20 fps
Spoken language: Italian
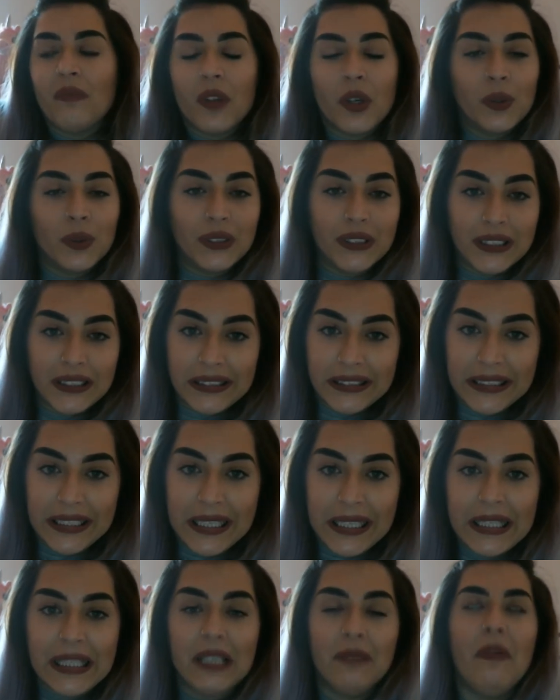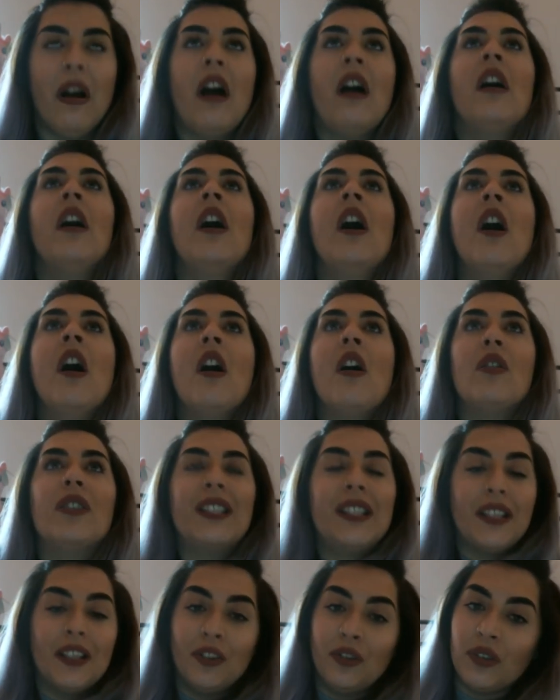contentissima, ho
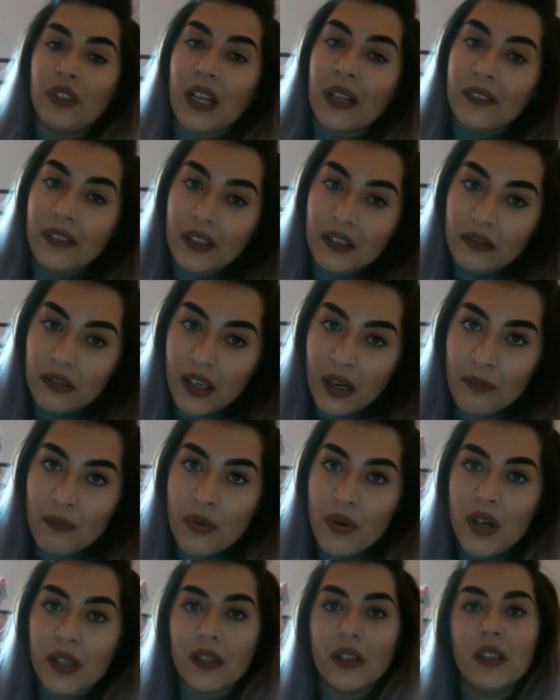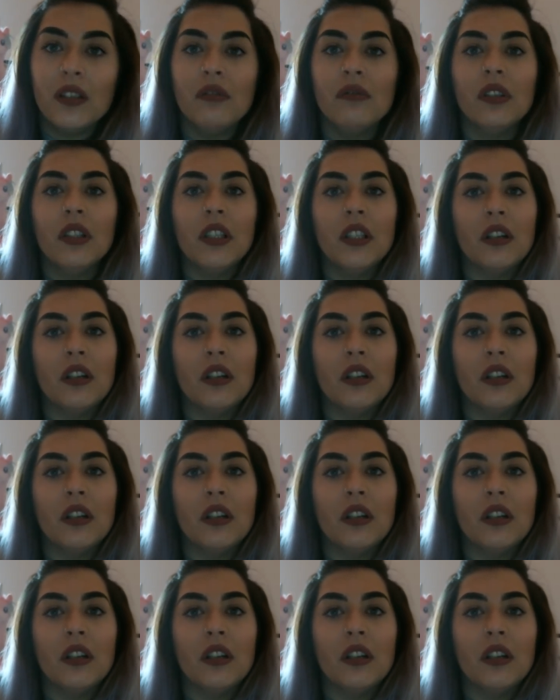stretto tante collaborazioni